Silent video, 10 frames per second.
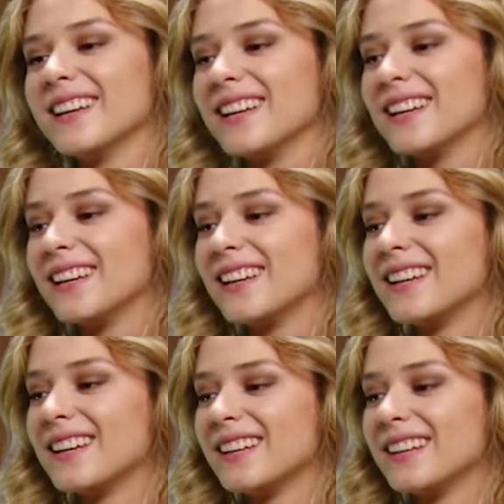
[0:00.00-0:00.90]

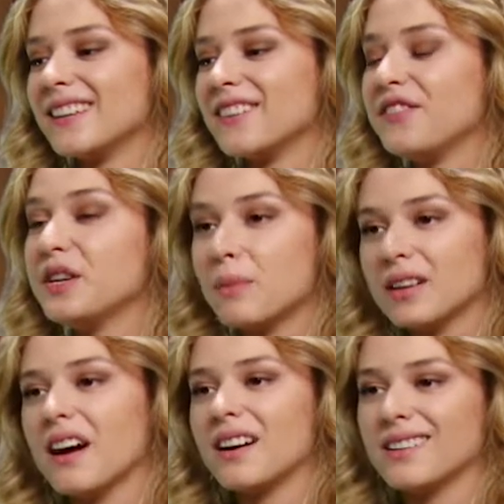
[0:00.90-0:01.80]
e,
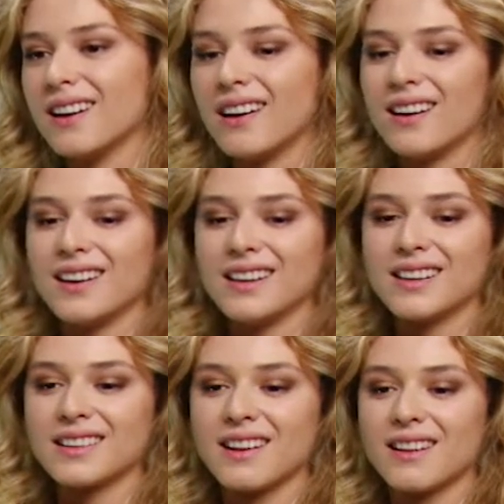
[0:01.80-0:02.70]
firmalarda
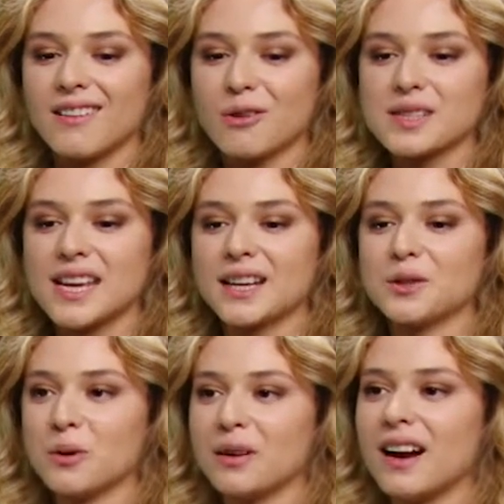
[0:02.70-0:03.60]
ya da o
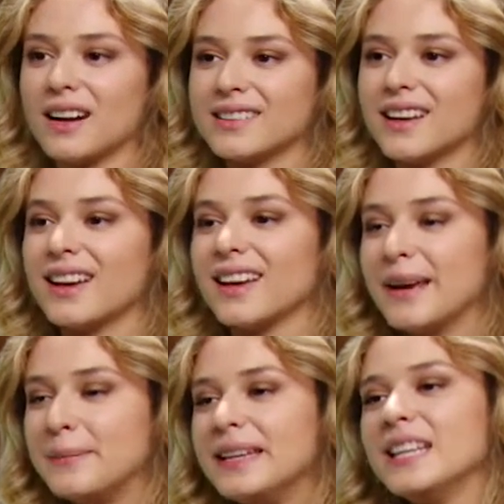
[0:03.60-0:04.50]
sektörlerde
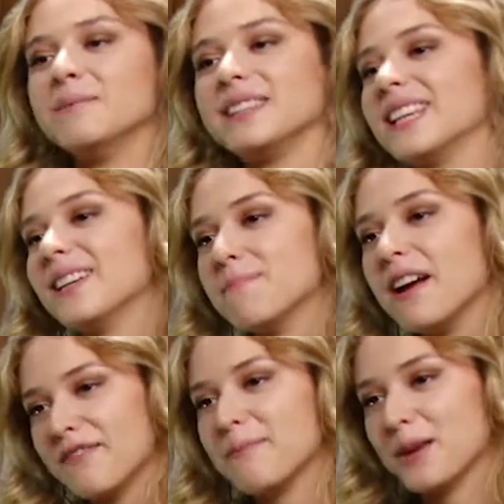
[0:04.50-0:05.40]
eminim ki
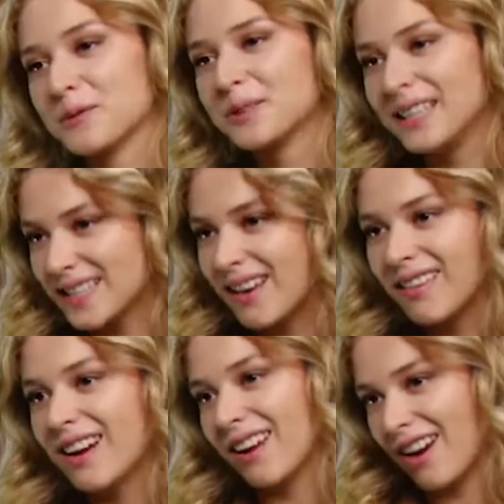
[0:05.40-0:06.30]
MEF mezunu
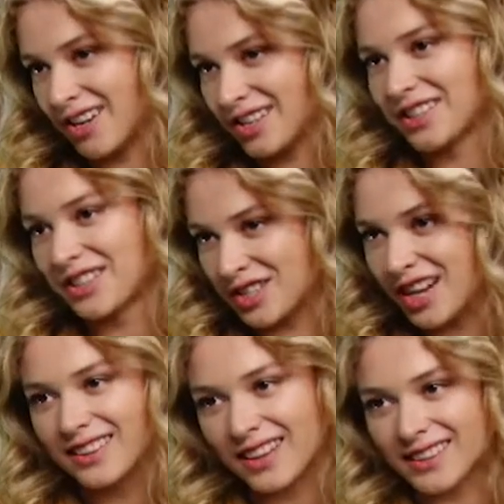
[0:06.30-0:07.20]
insanlarla
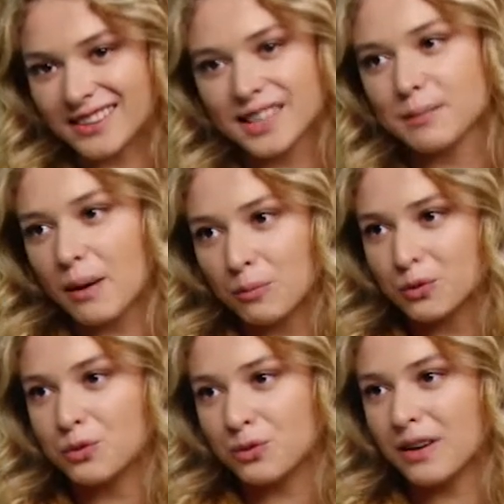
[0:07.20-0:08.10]
karşılaşacaklardır. Ki ben
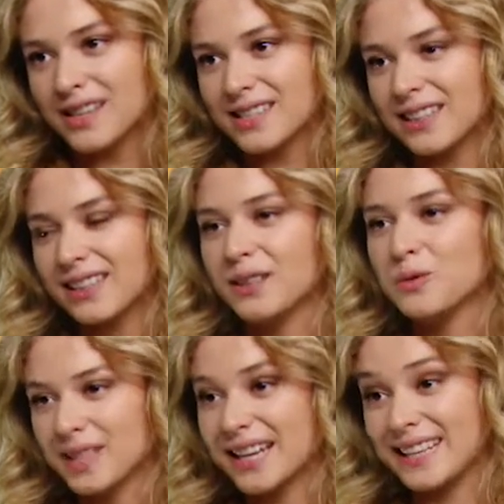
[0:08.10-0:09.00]
bunu üniversitedeki
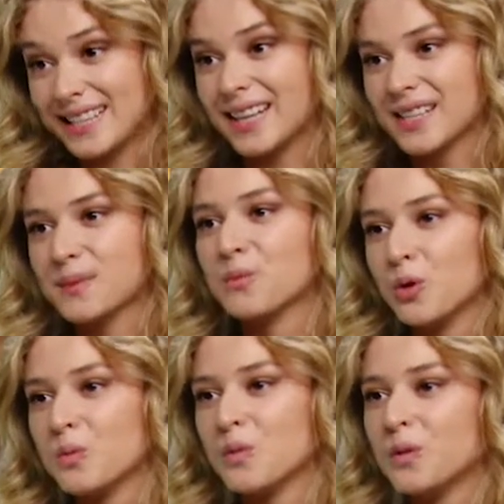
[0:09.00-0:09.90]
yüksek lisans
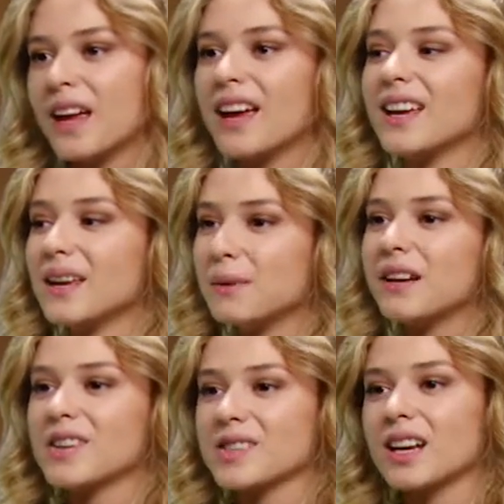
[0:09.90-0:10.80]
bölümünde
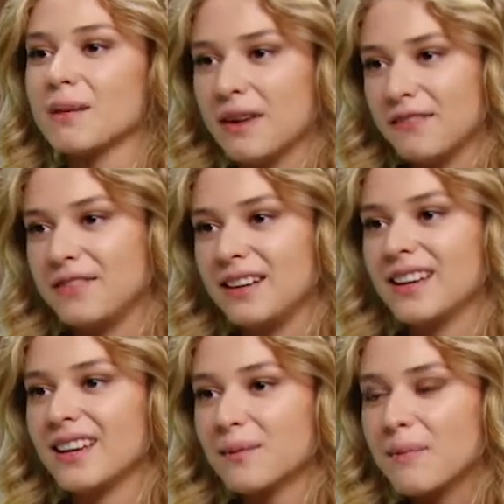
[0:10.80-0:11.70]
birkaç tane
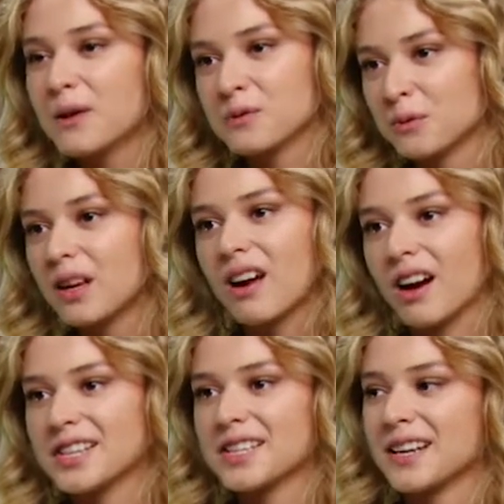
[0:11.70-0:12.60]
MEF'li mezunla
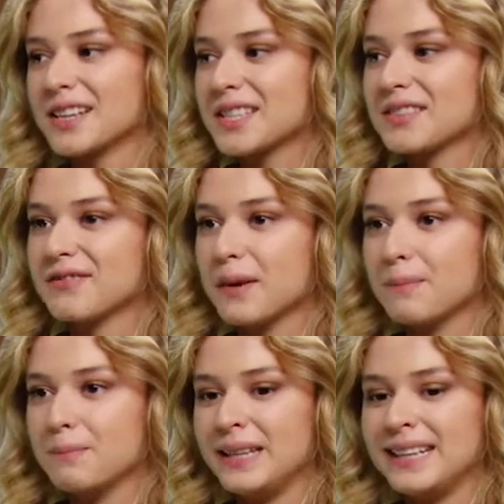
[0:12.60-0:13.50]
karşılaştım
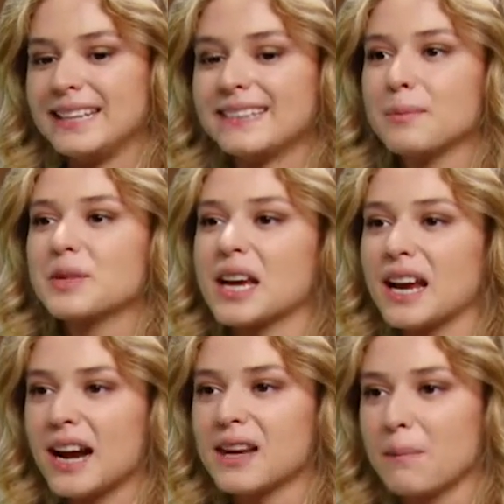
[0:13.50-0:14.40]
ve birlikte bir
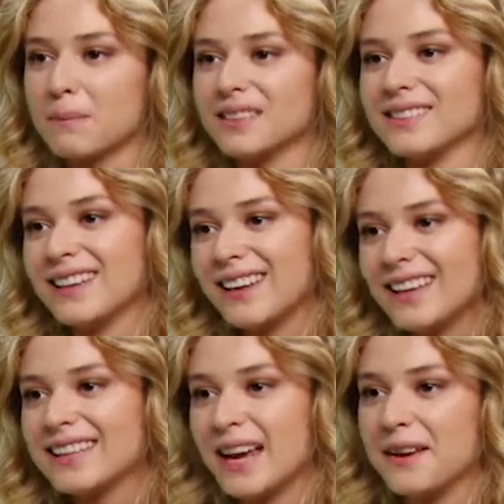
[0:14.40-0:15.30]
şeyler yapmanın
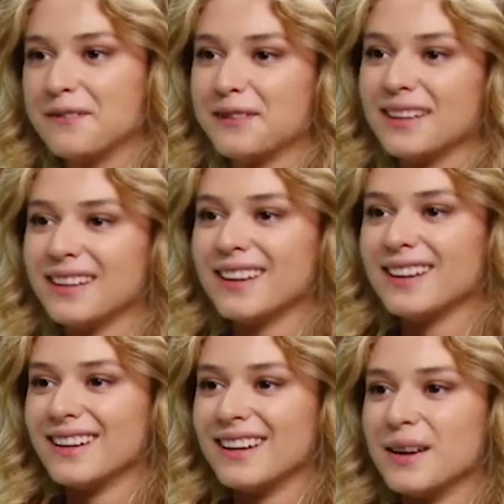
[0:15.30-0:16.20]
keyfi
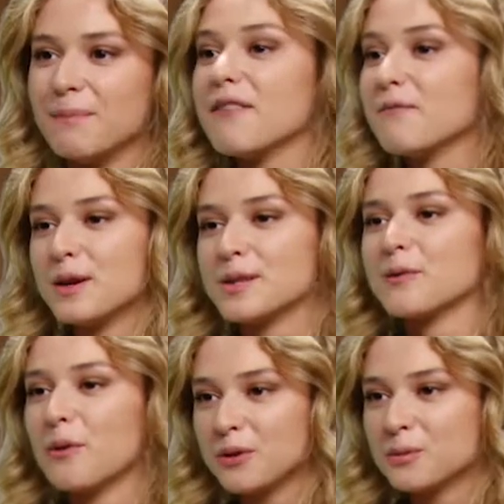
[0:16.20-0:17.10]
e, MEF
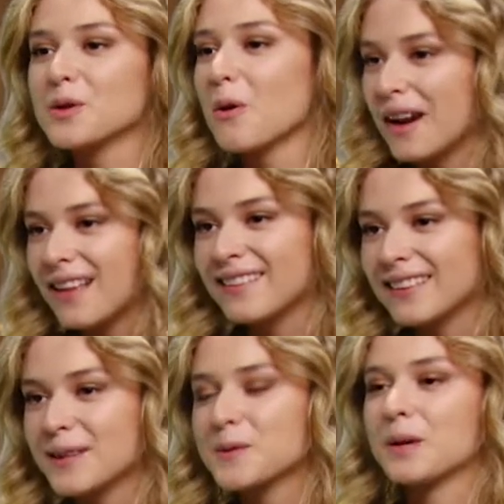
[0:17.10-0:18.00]
mezunu olduğumuzu
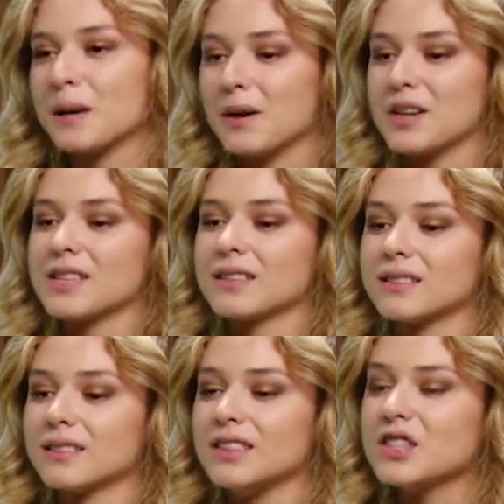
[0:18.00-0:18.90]
öğrendikten sonra
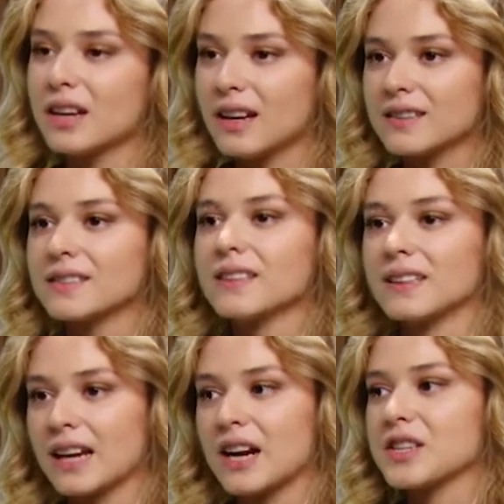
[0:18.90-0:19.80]
başladı iş hayatında
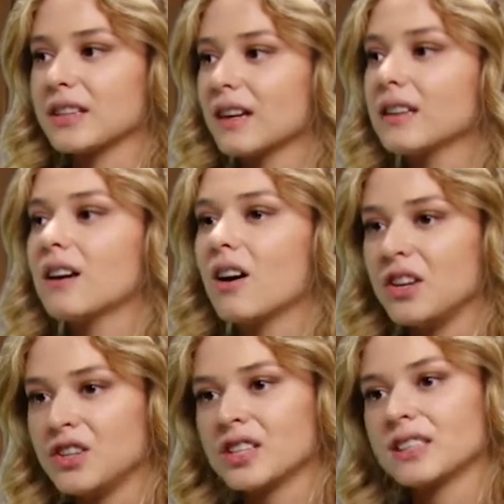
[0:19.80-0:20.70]
da gerçekten
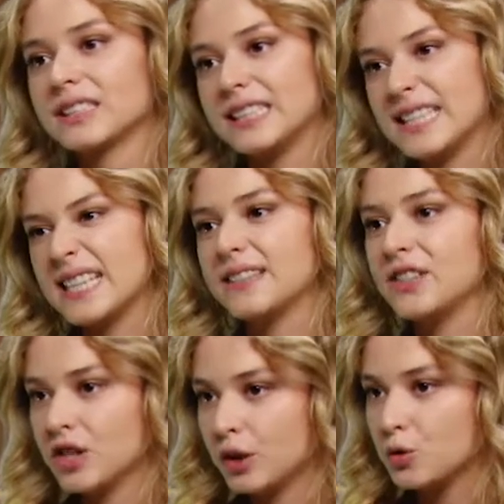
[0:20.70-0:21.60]
ayrıcalıklı
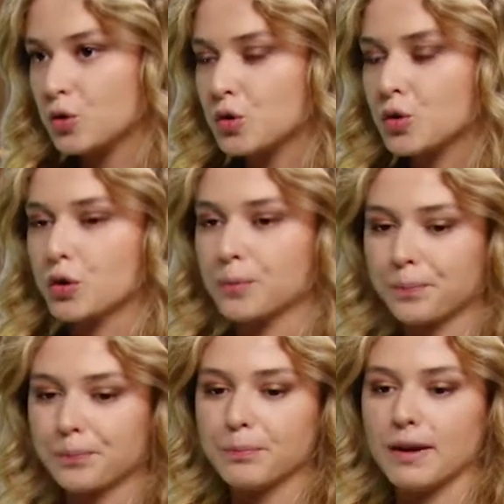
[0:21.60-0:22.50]
hissettireceğini düşünüyorum
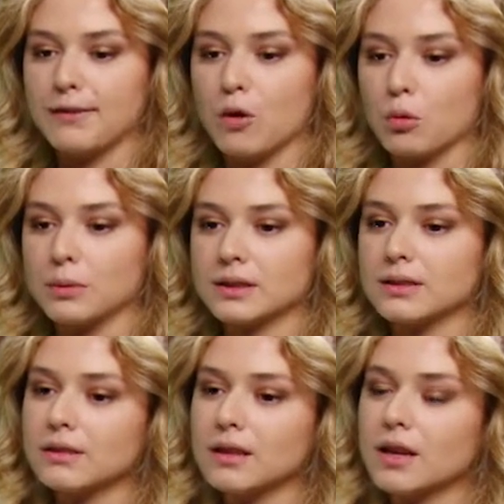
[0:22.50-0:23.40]
mefle
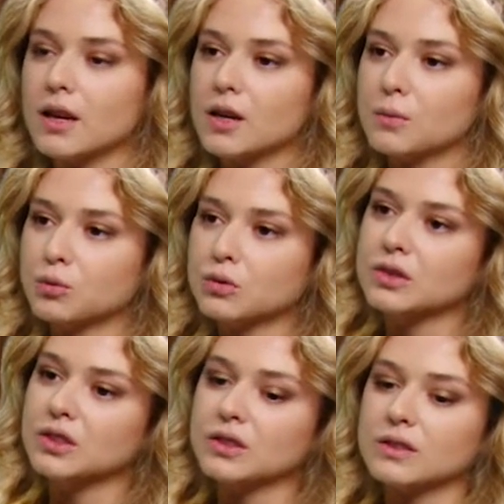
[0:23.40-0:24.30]
olmanın.
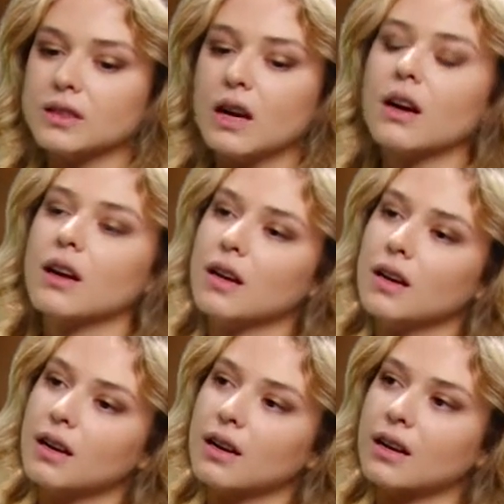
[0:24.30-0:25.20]
Bunun dışında
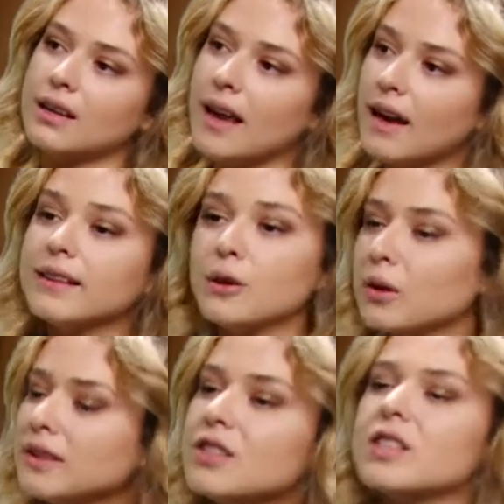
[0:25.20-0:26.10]
ee, kendi
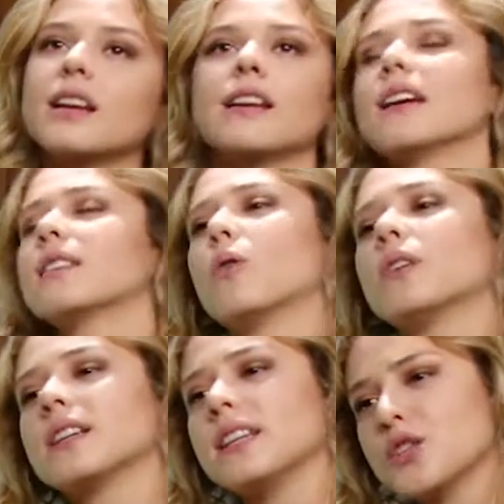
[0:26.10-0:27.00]
yöneticileri ya da
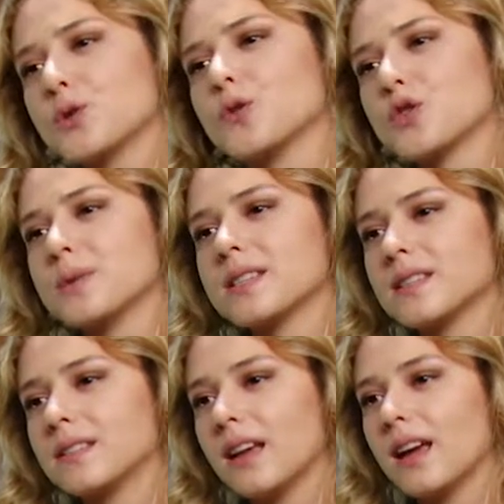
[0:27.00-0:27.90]
oradaki iş
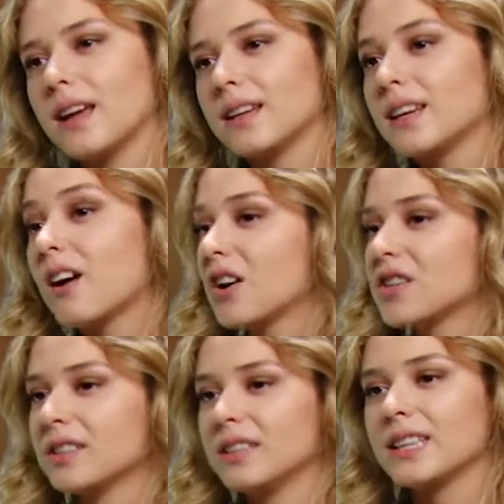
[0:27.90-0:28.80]
görüşmesindeki
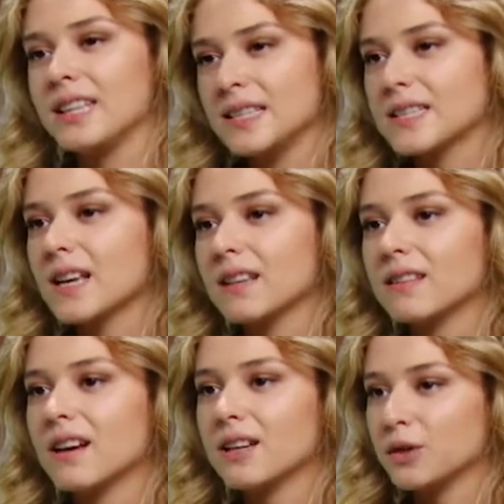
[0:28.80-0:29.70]
karşılarındaki
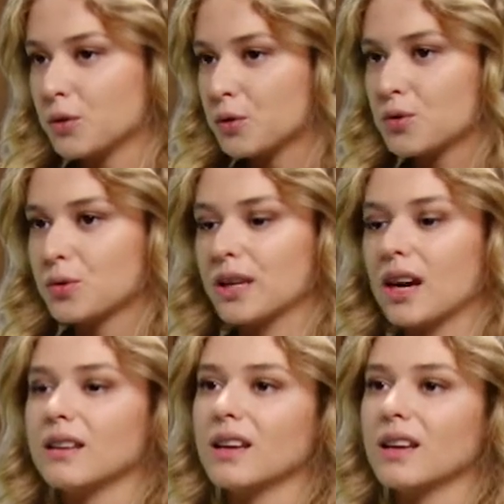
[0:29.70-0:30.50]
insanla görüşürken